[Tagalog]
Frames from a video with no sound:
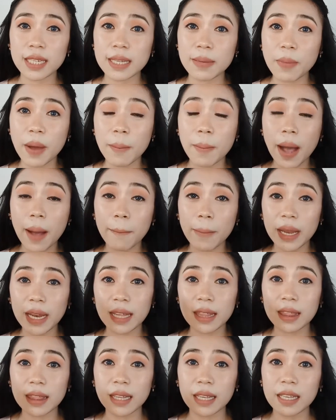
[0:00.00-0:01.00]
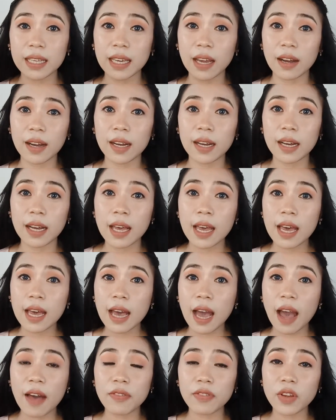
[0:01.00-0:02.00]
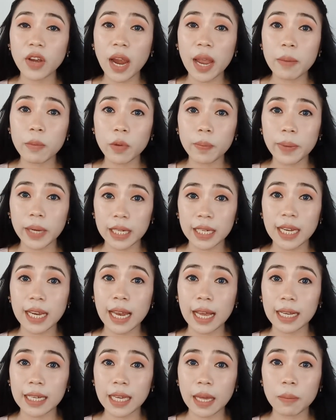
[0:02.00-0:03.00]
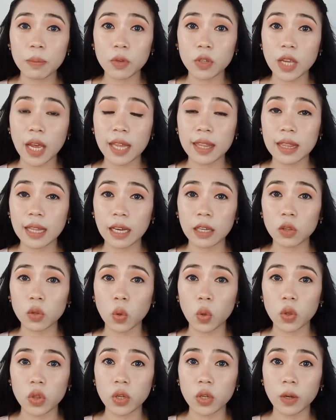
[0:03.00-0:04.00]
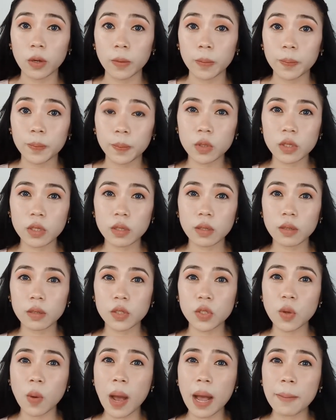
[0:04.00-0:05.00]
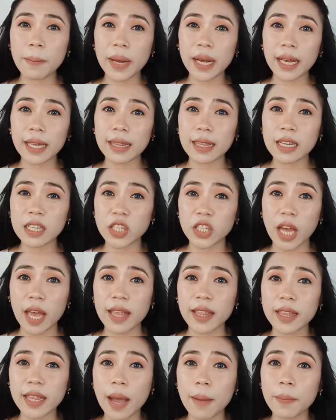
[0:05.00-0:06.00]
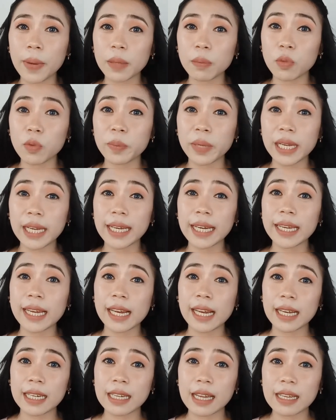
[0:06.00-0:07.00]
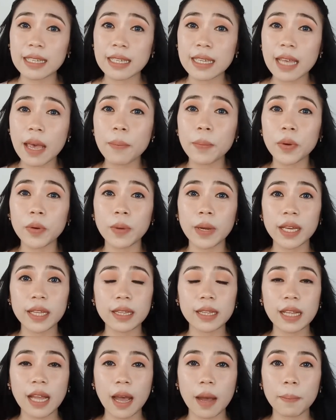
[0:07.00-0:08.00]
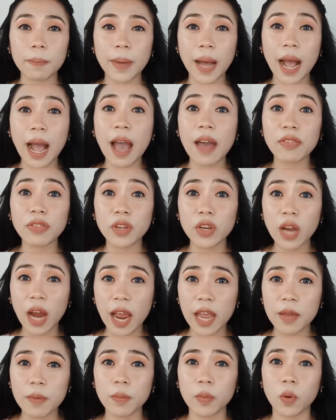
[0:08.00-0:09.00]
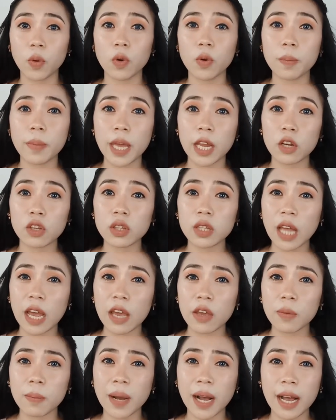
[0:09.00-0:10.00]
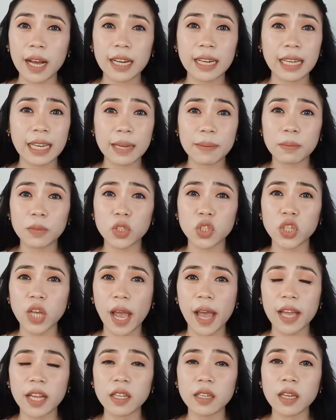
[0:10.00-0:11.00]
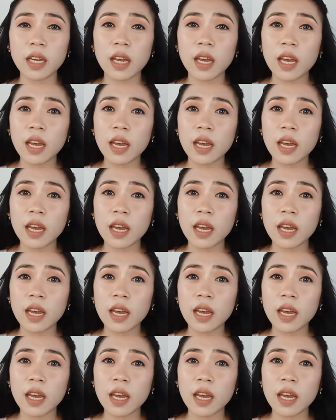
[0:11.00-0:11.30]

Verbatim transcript: kasi mamamalat din yung under eye mo pag nilagyan mo yan ng toner. So, ang maganda dyan, dapat bumili ka na lang ng separate na pang under eye mo. Meron tayong mga cream dyan